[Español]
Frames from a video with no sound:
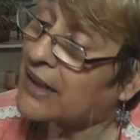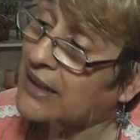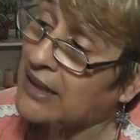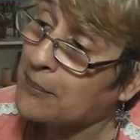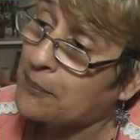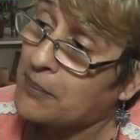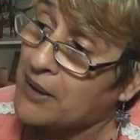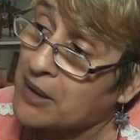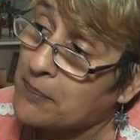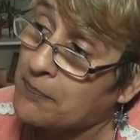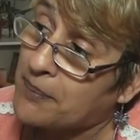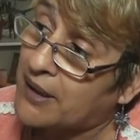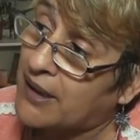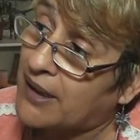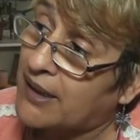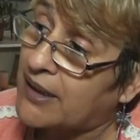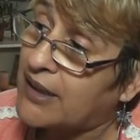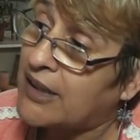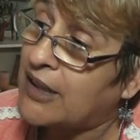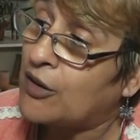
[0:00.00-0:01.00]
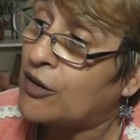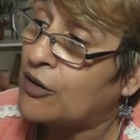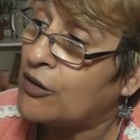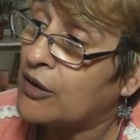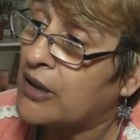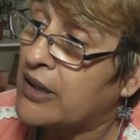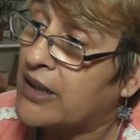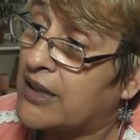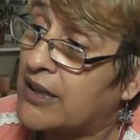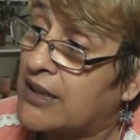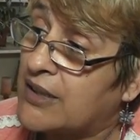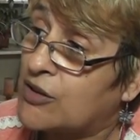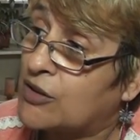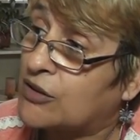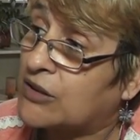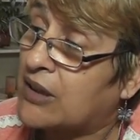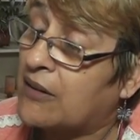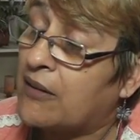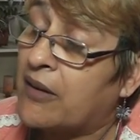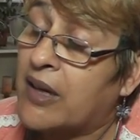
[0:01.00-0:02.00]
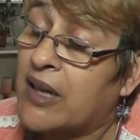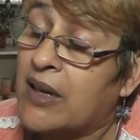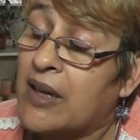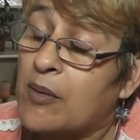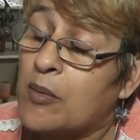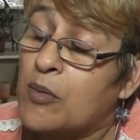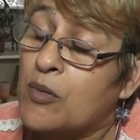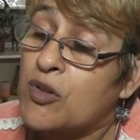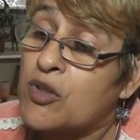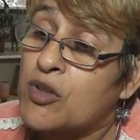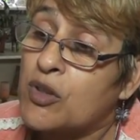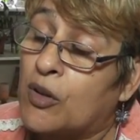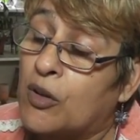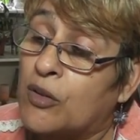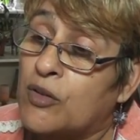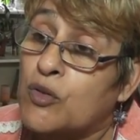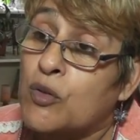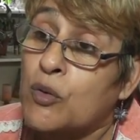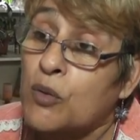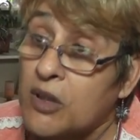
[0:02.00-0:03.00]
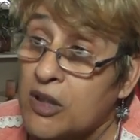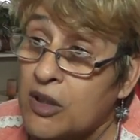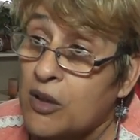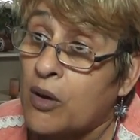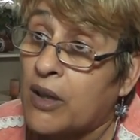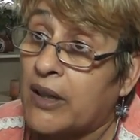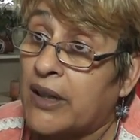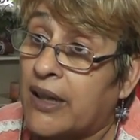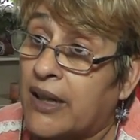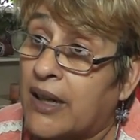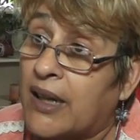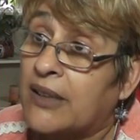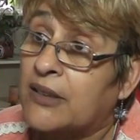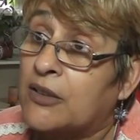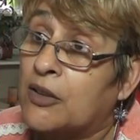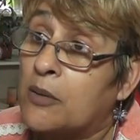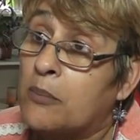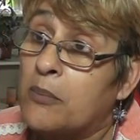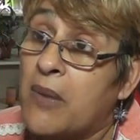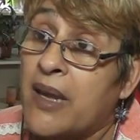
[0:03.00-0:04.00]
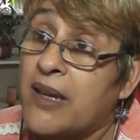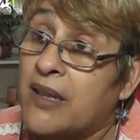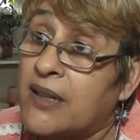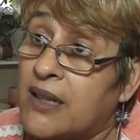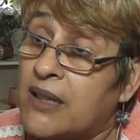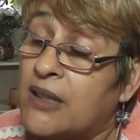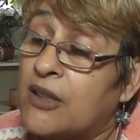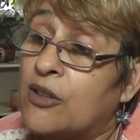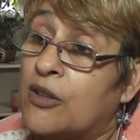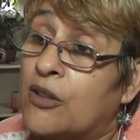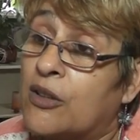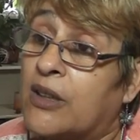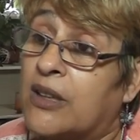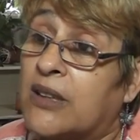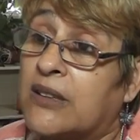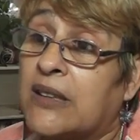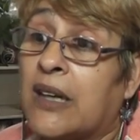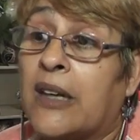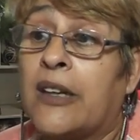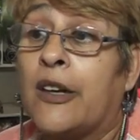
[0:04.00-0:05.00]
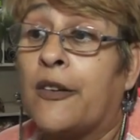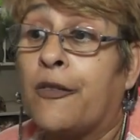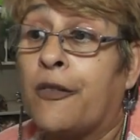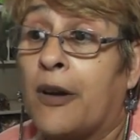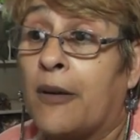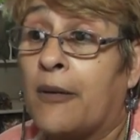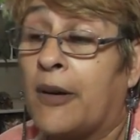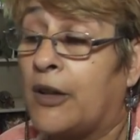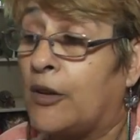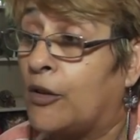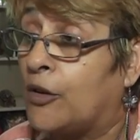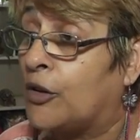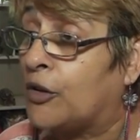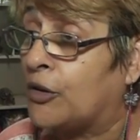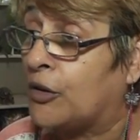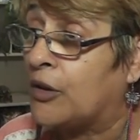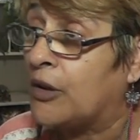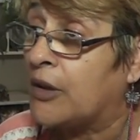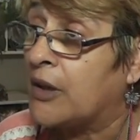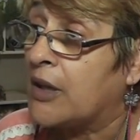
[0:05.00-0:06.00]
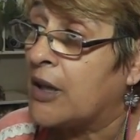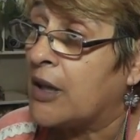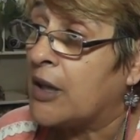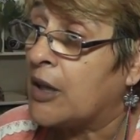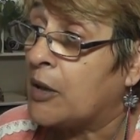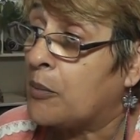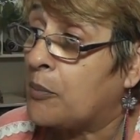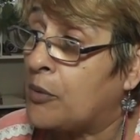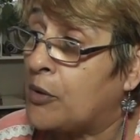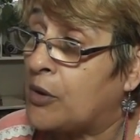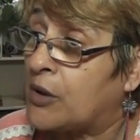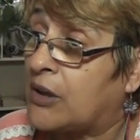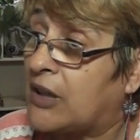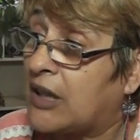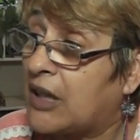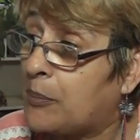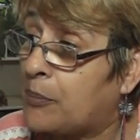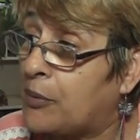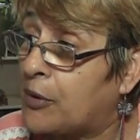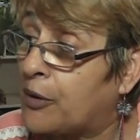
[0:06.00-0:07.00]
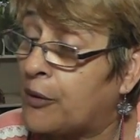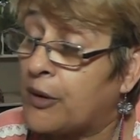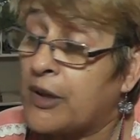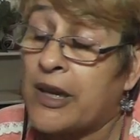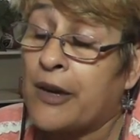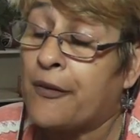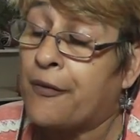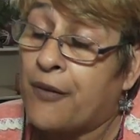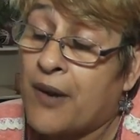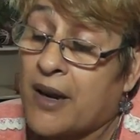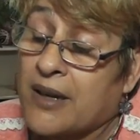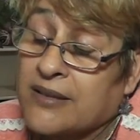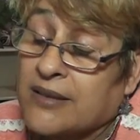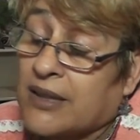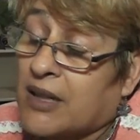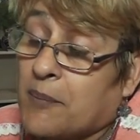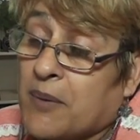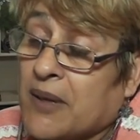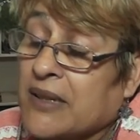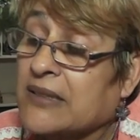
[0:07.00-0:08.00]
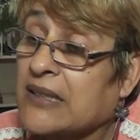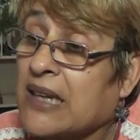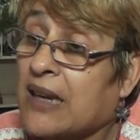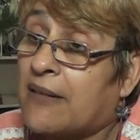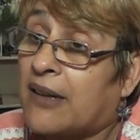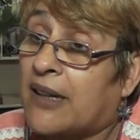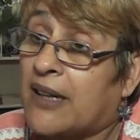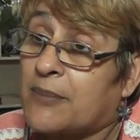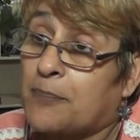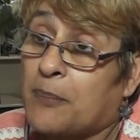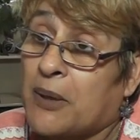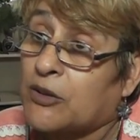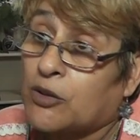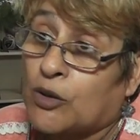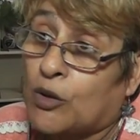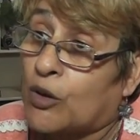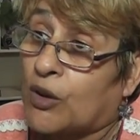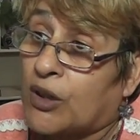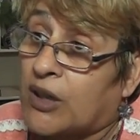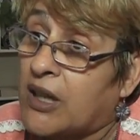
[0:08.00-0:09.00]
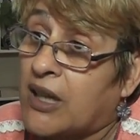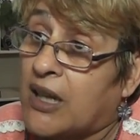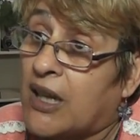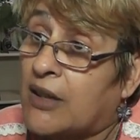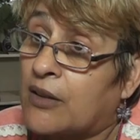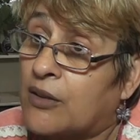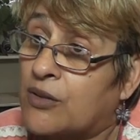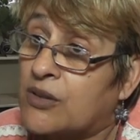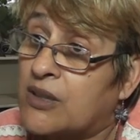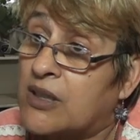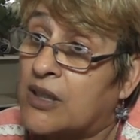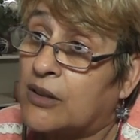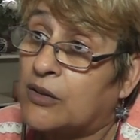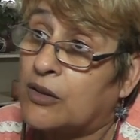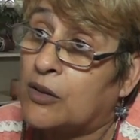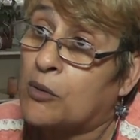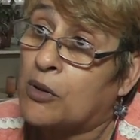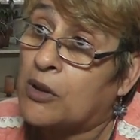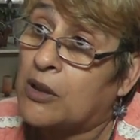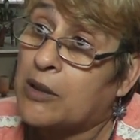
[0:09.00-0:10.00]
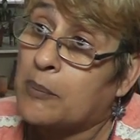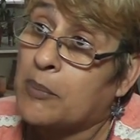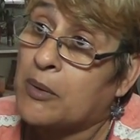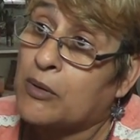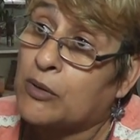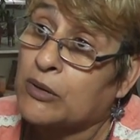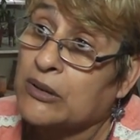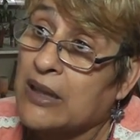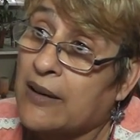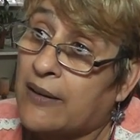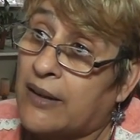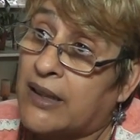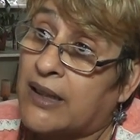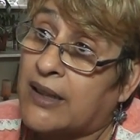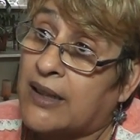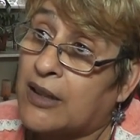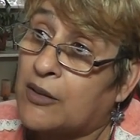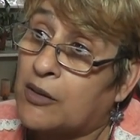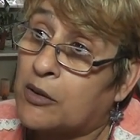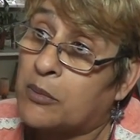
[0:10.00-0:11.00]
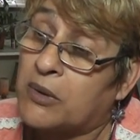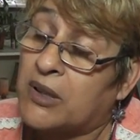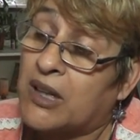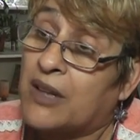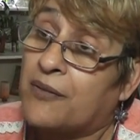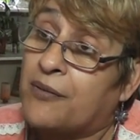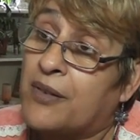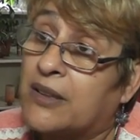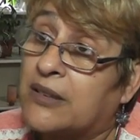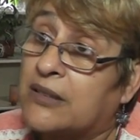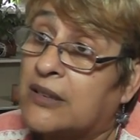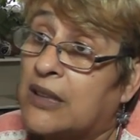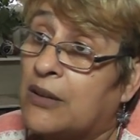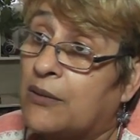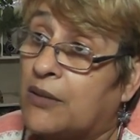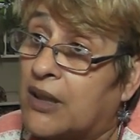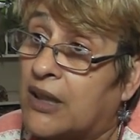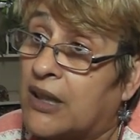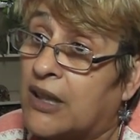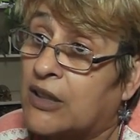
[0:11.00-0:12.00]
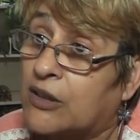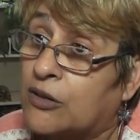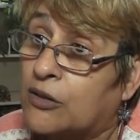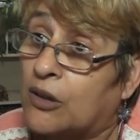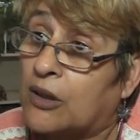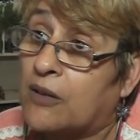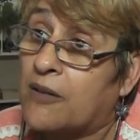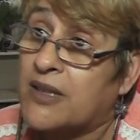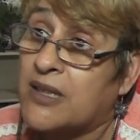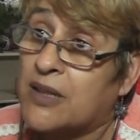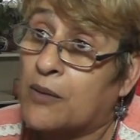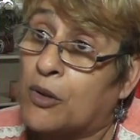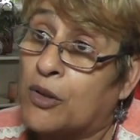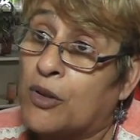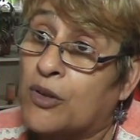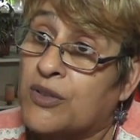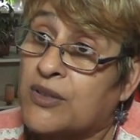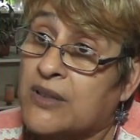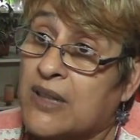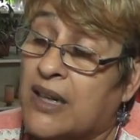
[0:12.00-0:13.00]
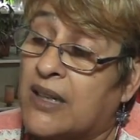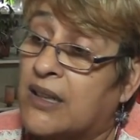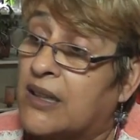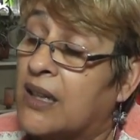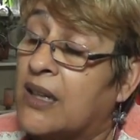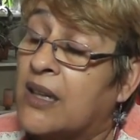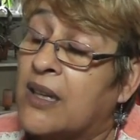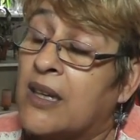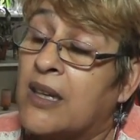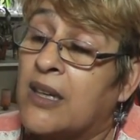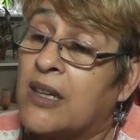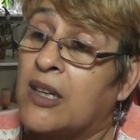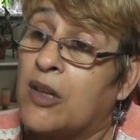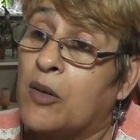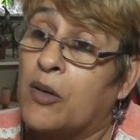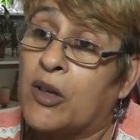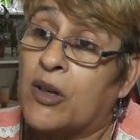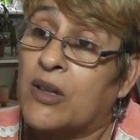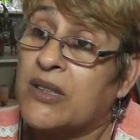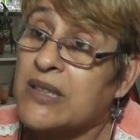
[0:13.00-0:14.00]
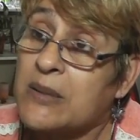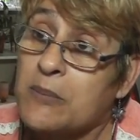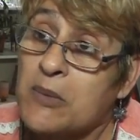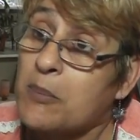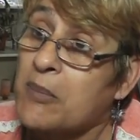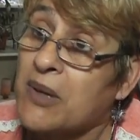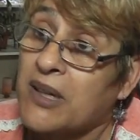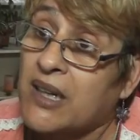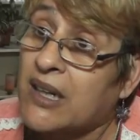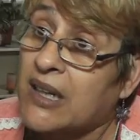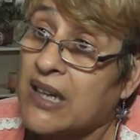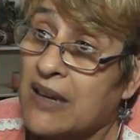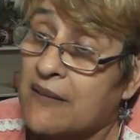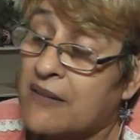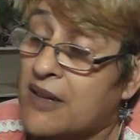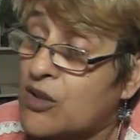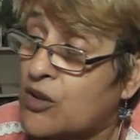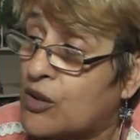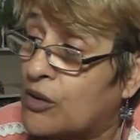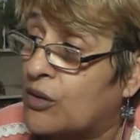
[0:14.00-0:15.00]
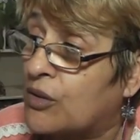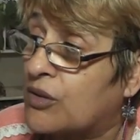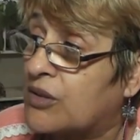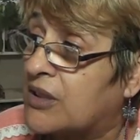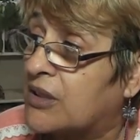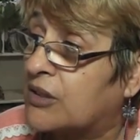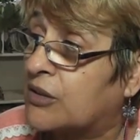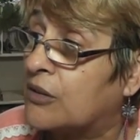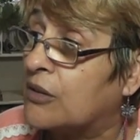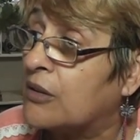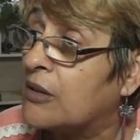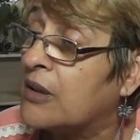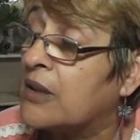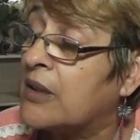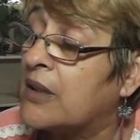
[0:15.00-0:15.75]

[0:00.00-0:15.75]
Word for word: la, par paralelo, eh, yo trabajaba mucho con su hijo Alejandro Meiriño, que está en el Favaloro, porque por vía fax le pasaba las patologías, ¿no es cierto? Y bueno, le preguntaba a Alejandro, mira, ¿es factible esto que vaya a Buenos Aires? Y bueno, así me manejaba yo, ¿no es cierto?